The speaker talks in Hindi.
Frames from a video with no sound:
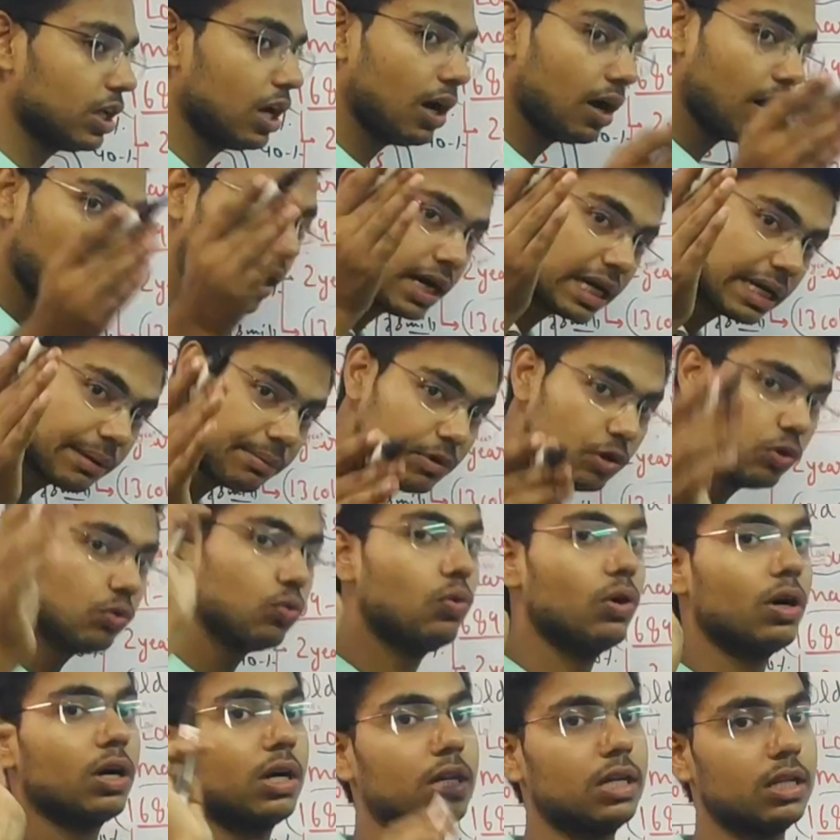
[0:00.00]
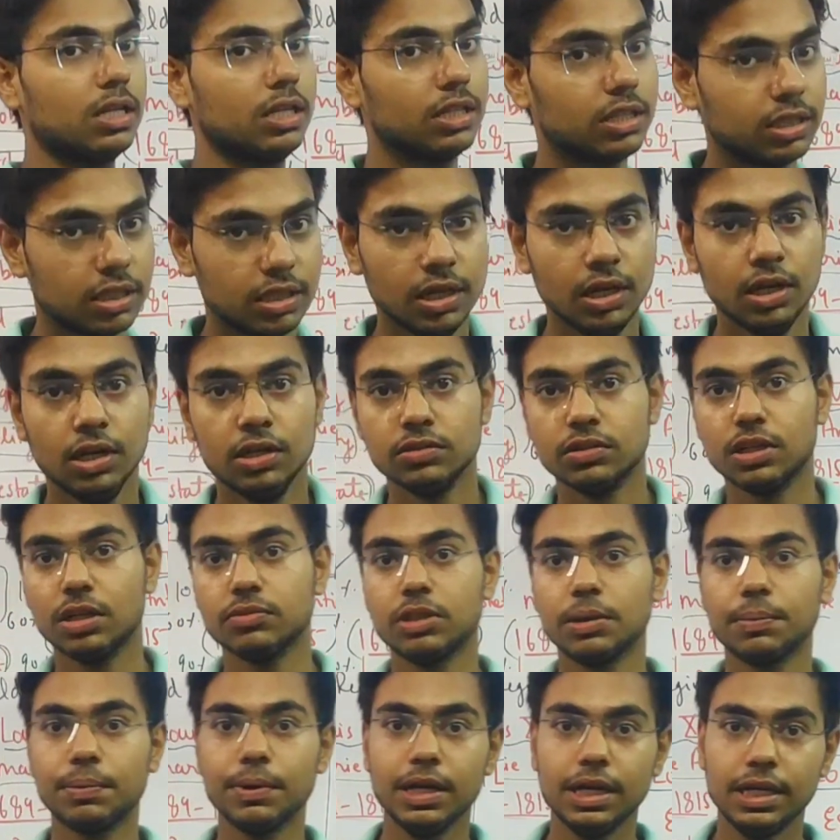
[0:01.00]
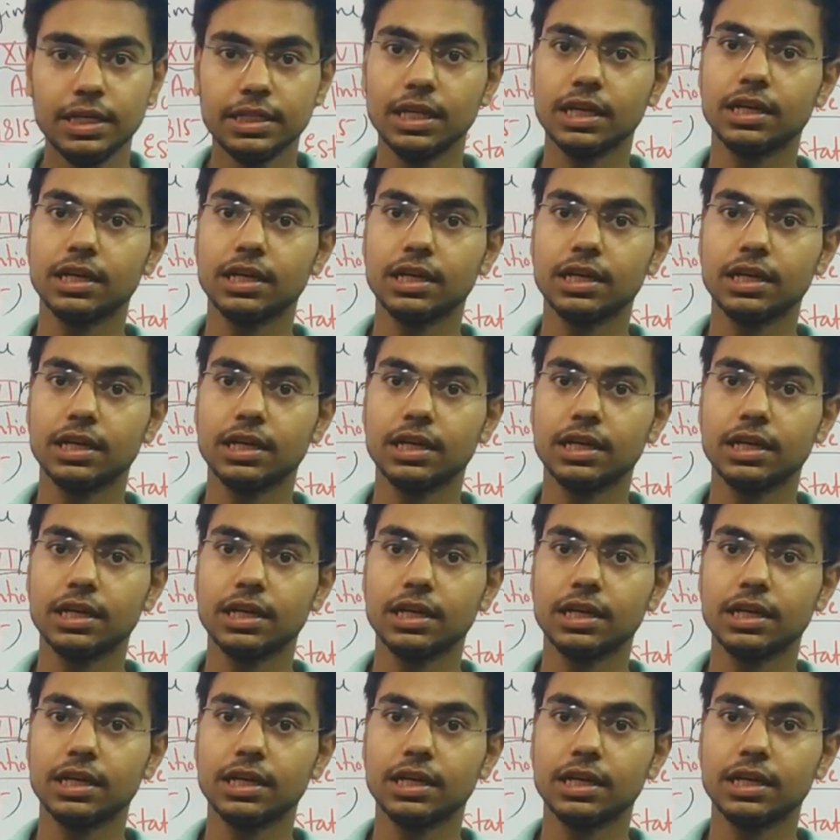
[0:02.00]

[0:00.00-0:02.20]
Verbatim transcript: आर्मी हुआ करती थी सबसे पहले इसके